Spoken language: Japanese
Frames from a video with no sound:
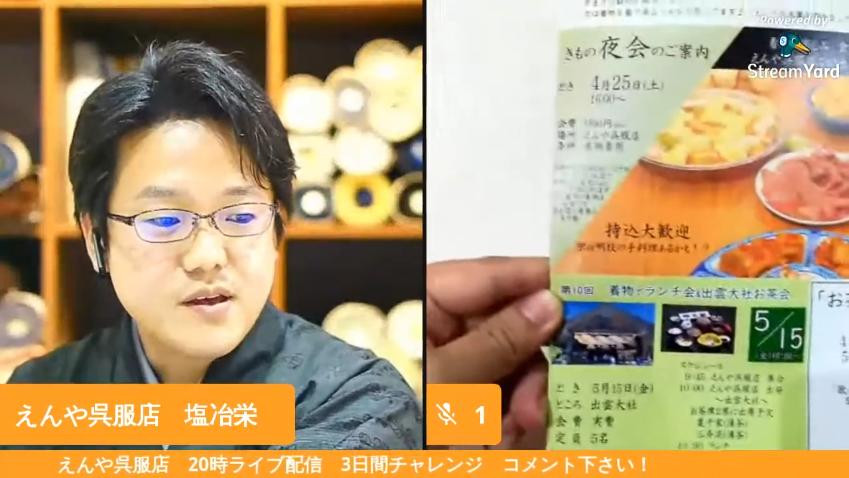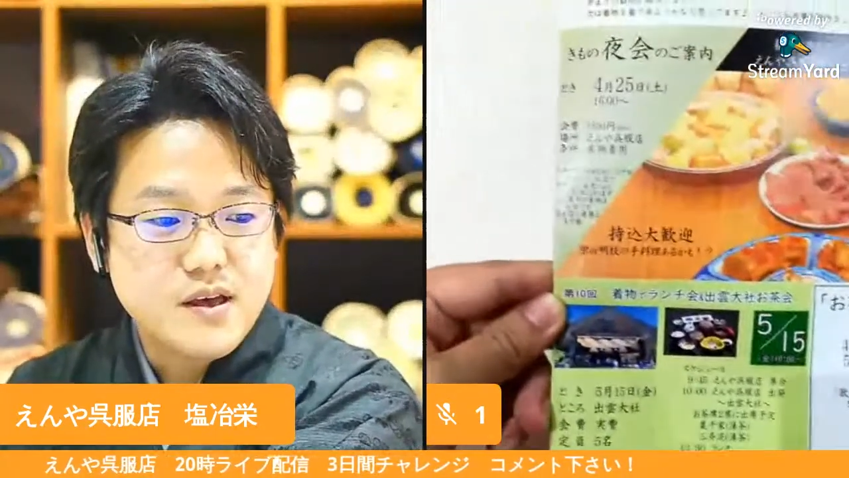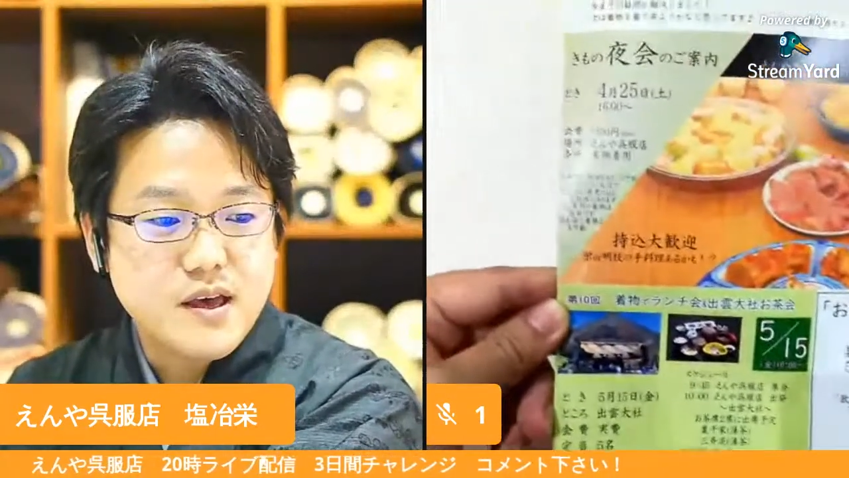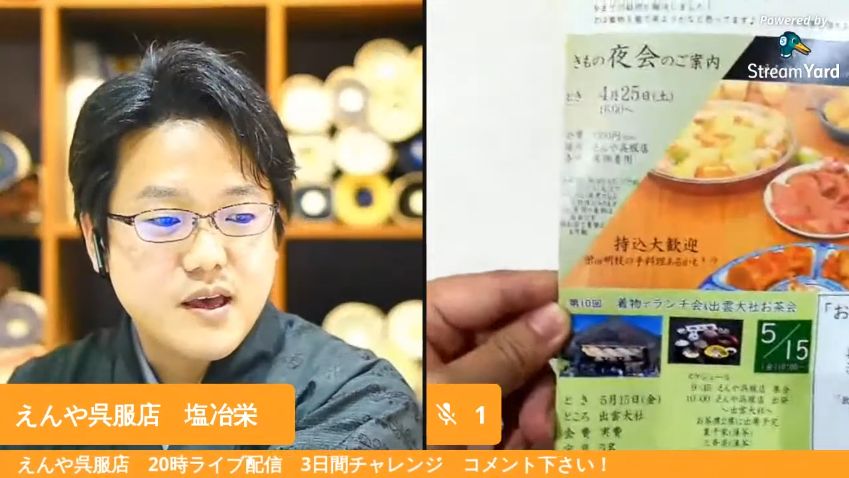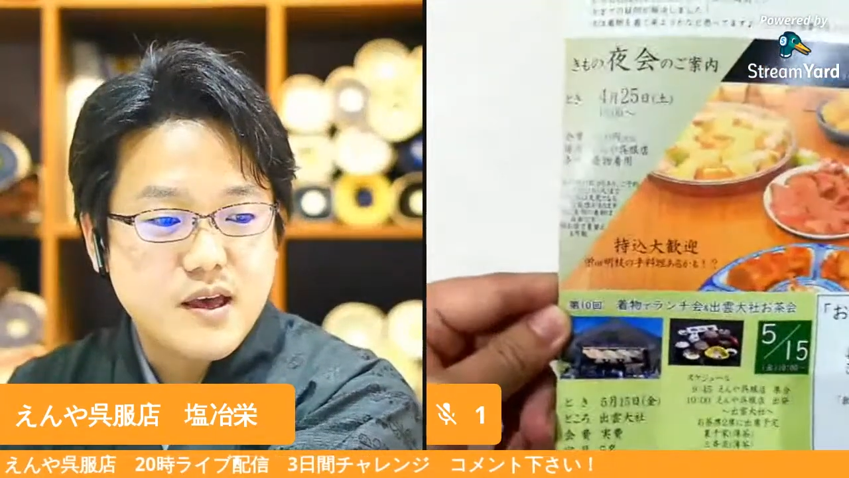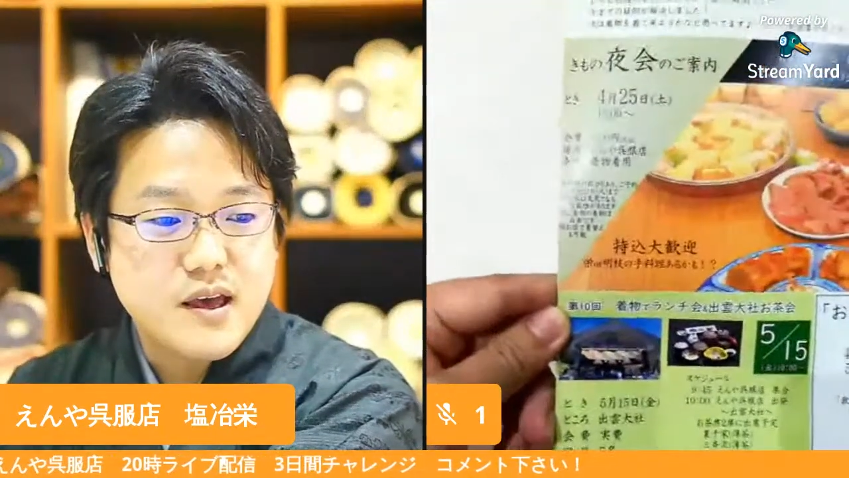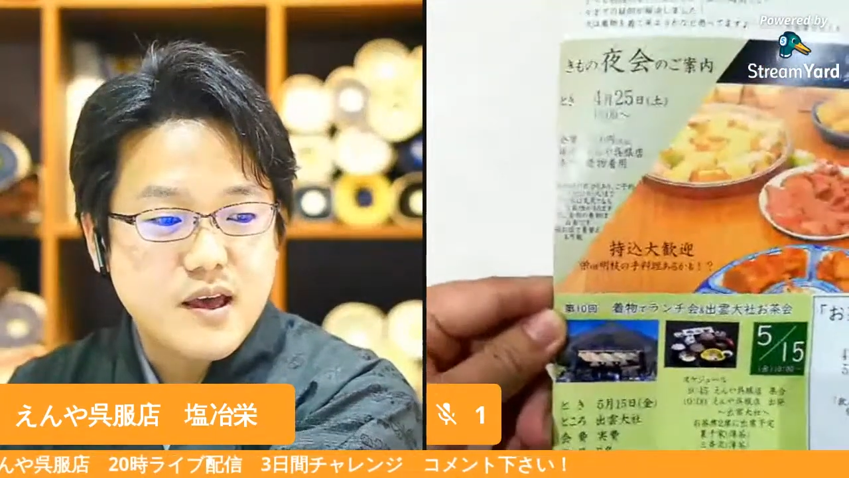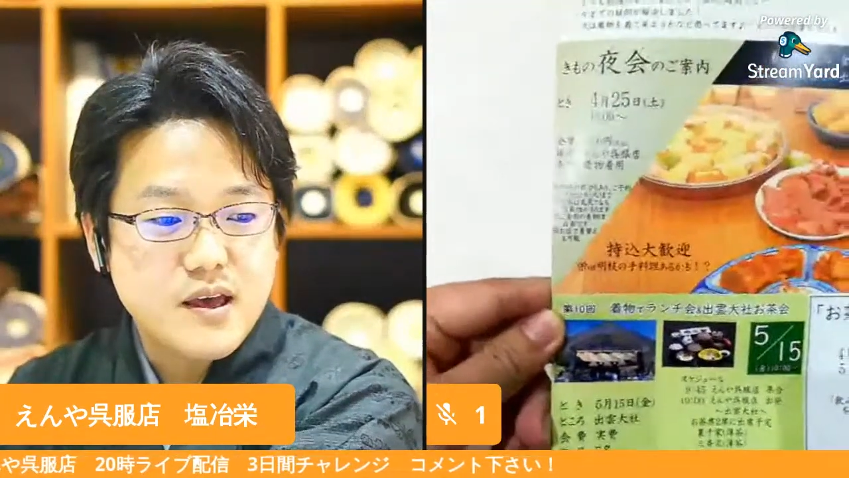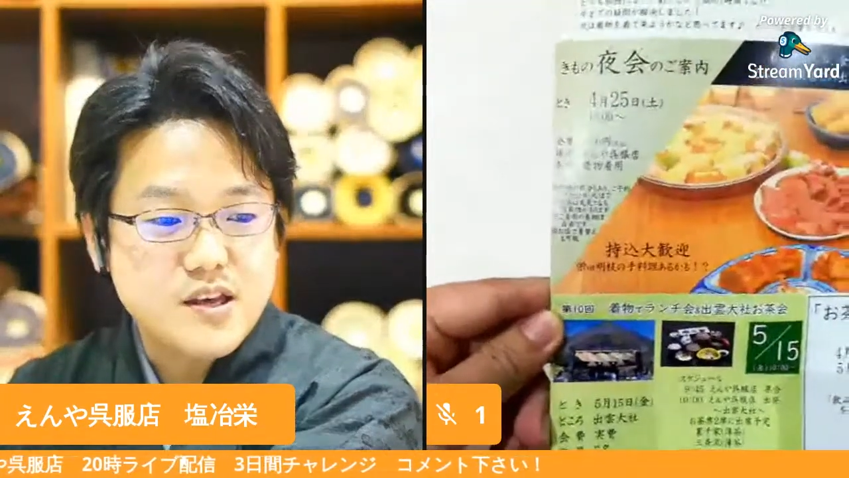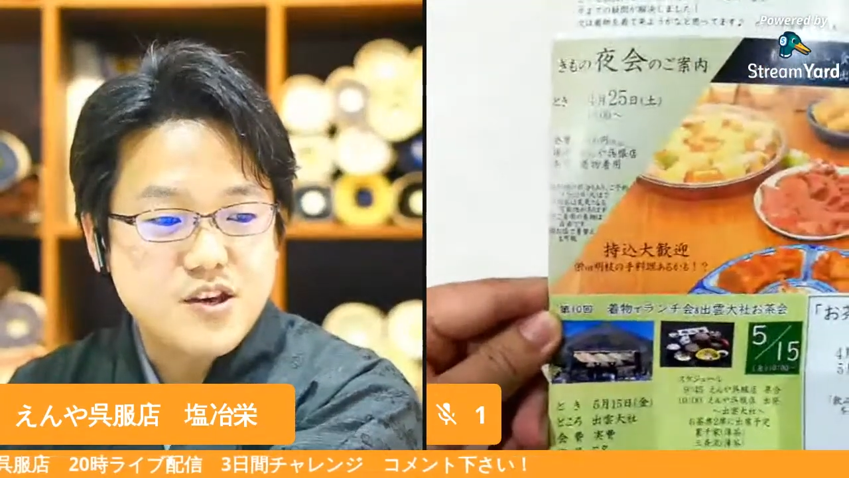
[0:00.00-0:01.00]

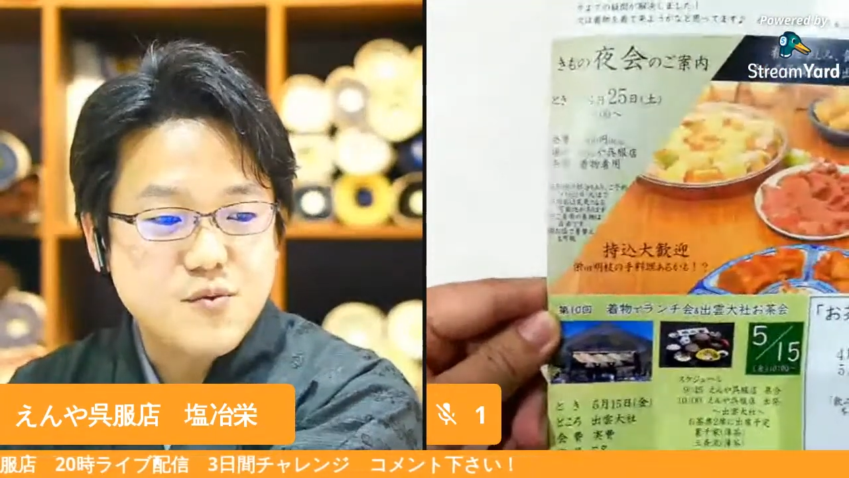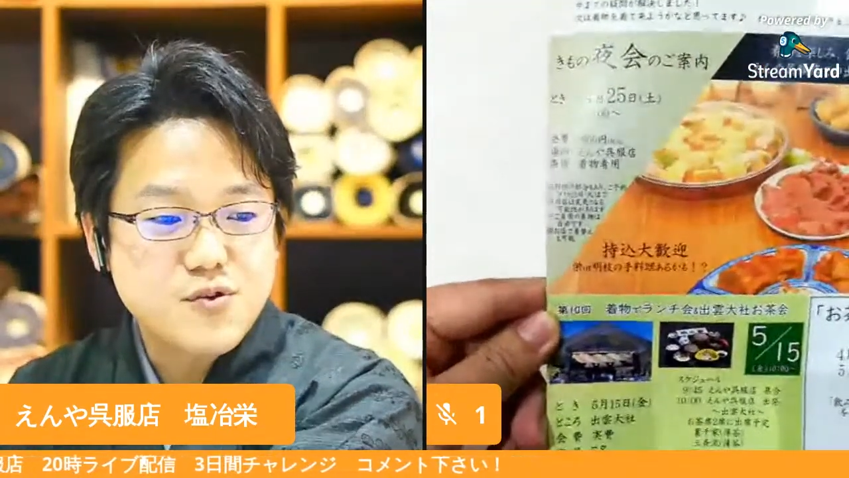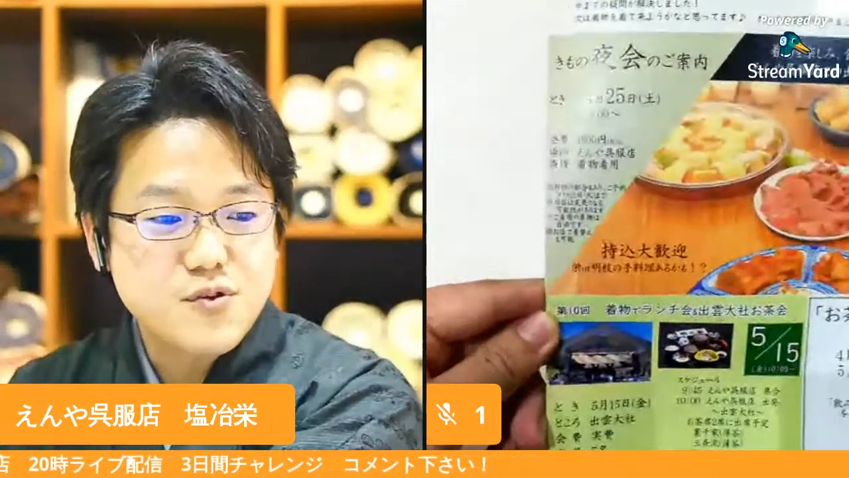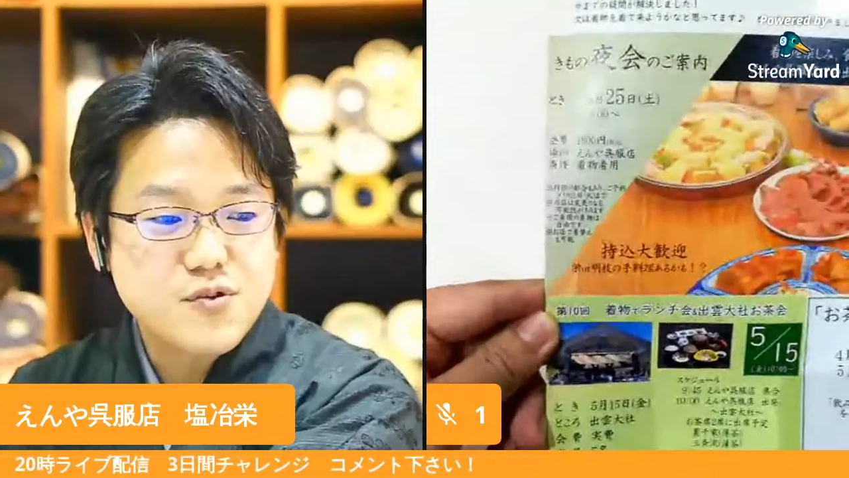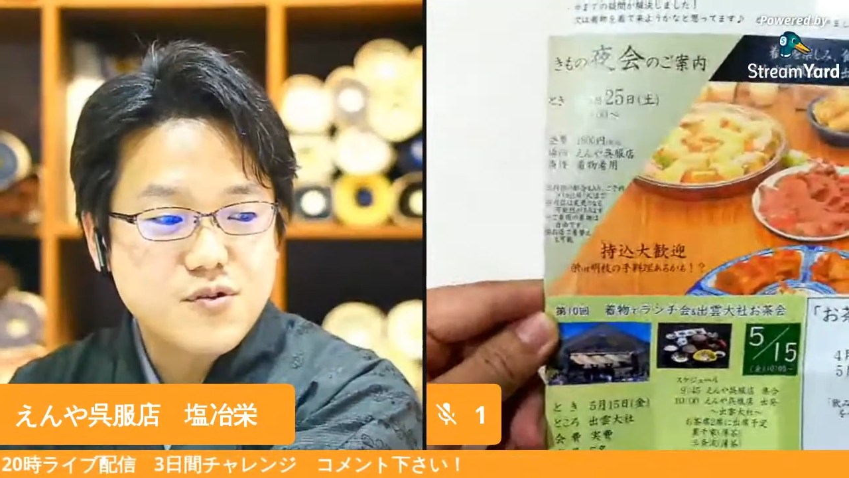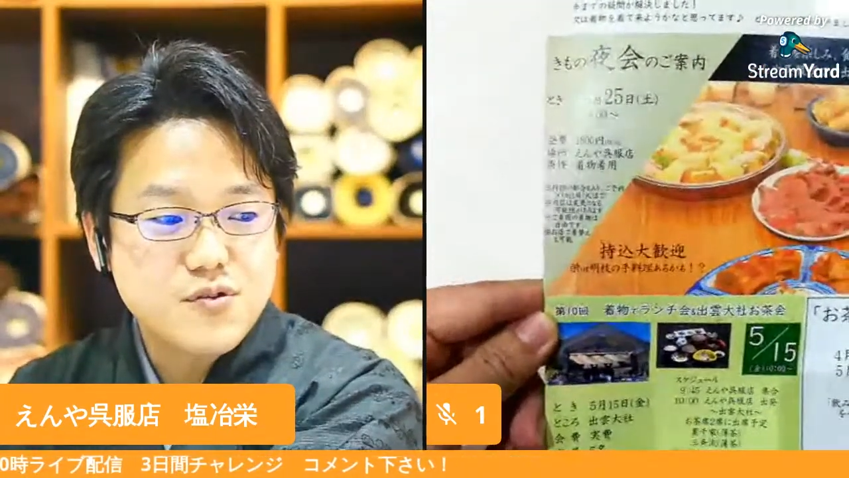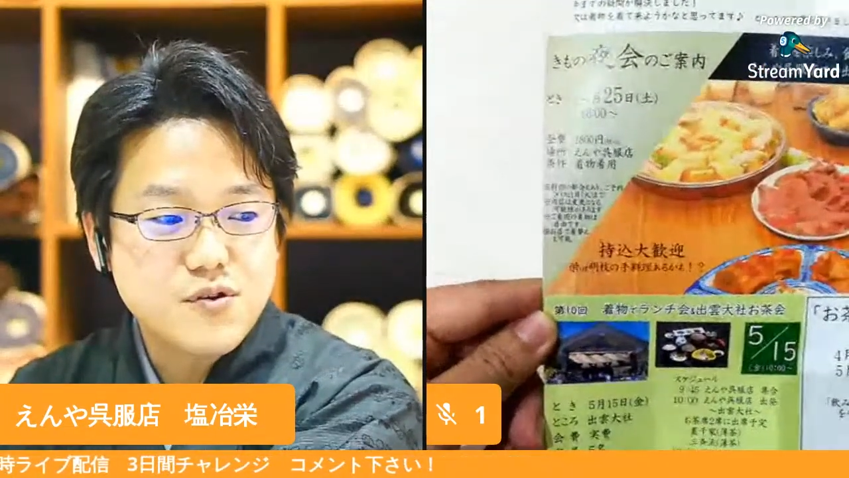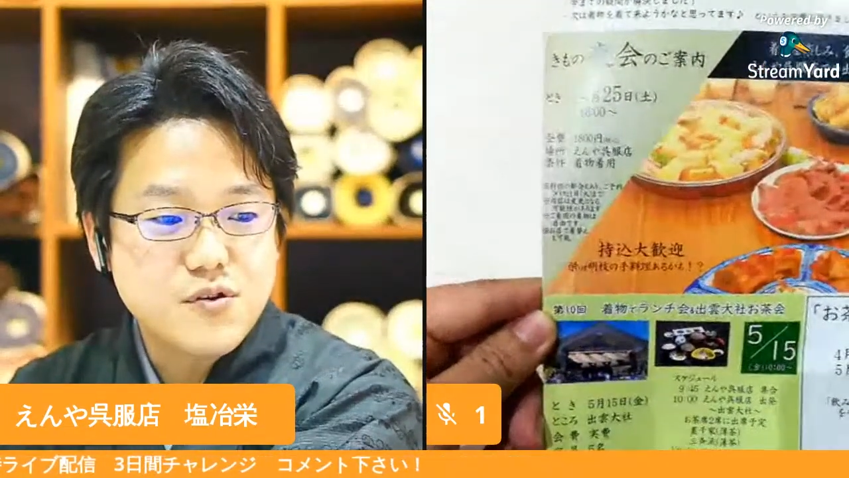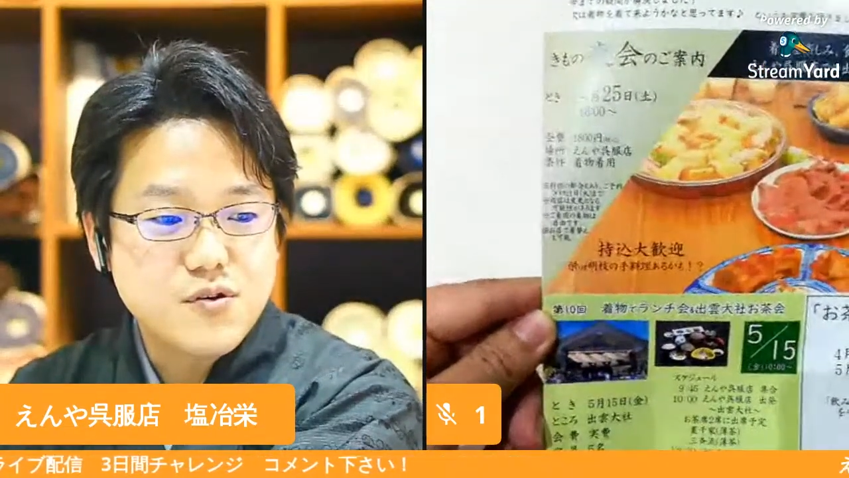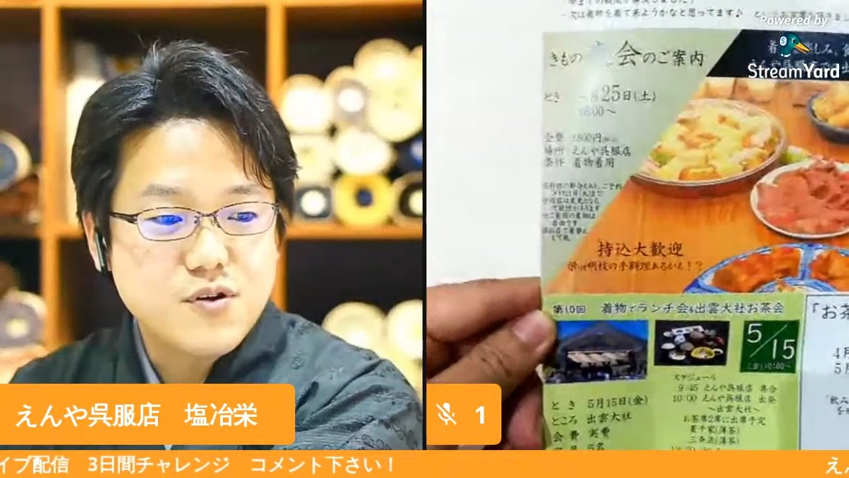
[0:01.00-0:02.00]
えー、着物
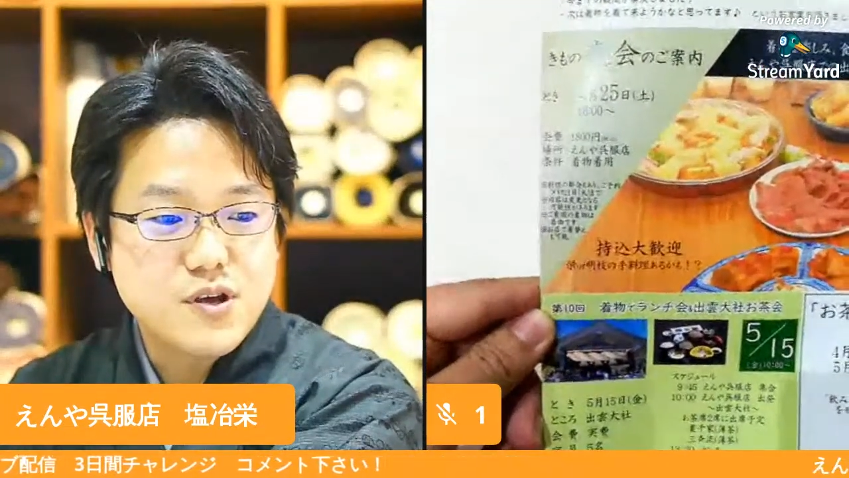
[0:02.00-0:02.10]
の